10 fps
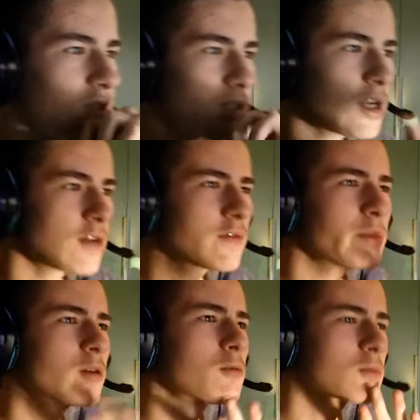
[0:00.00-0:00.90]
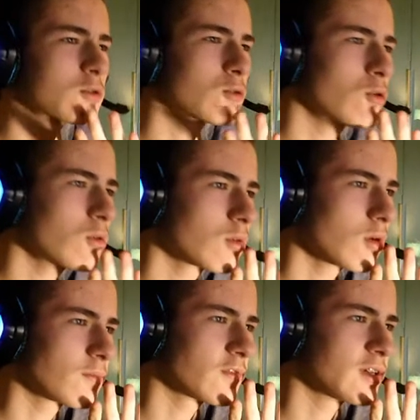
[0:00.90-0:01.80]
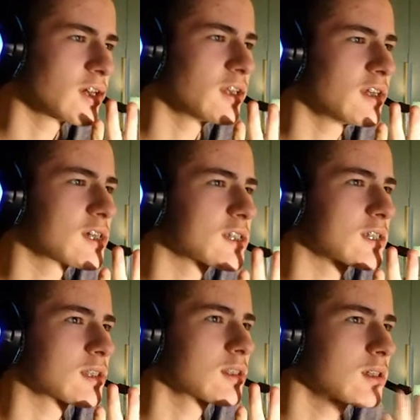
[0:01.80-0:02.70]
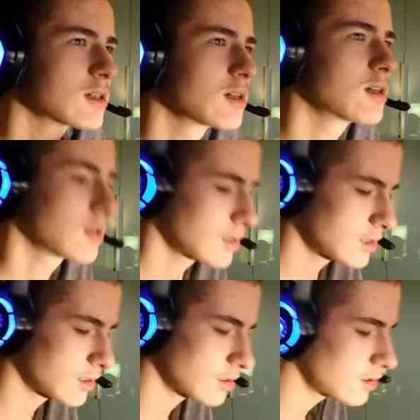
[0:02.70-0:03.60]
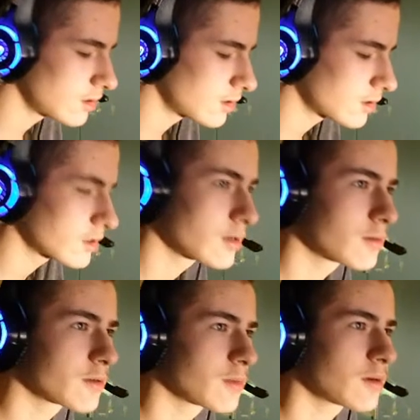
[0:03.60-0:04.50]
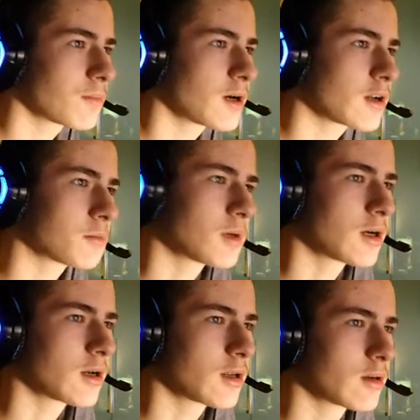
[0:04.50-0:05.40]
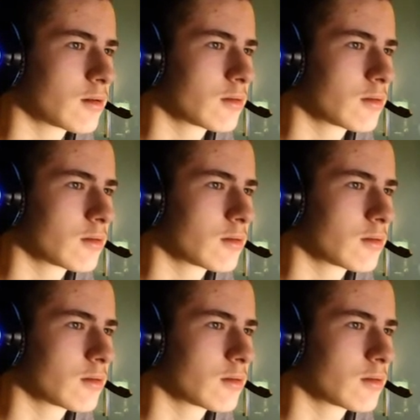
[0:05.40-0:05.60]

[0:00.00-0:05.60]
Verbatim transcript: Einfach mal, um zu gucken, ob wir in der Nähe sind, äh, gebe ich mal Panama ein.